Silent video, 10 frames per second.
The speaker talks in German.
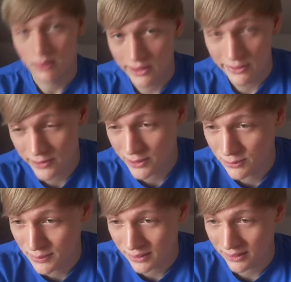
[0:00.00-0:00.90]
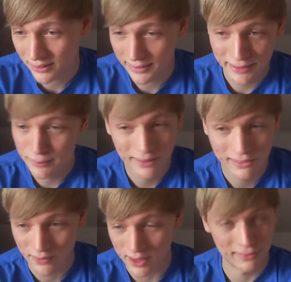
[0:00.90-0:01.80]
noch ein FAQ machen. Ich liebe es,
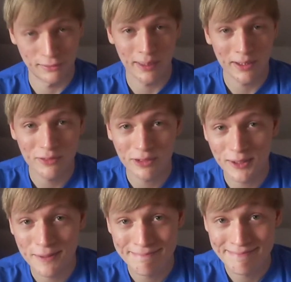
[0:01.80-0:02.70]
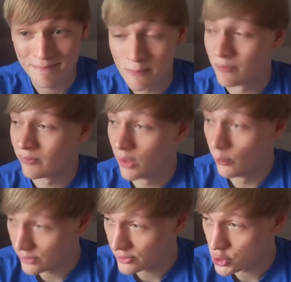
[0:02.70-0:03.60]
Fragen zu beantworten.
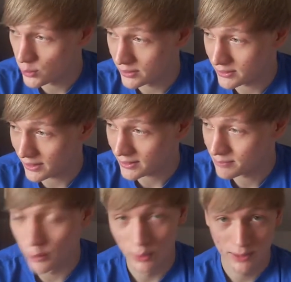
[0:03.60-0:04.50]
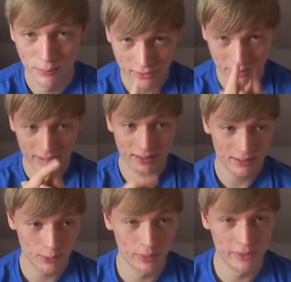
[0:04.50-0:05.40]
Heute ist ein schöner Tag und ich muss noch
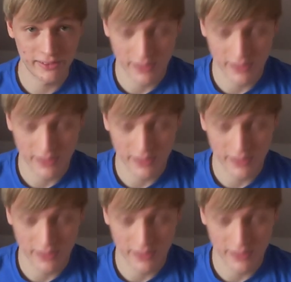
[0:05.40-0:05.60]
eine Kulisse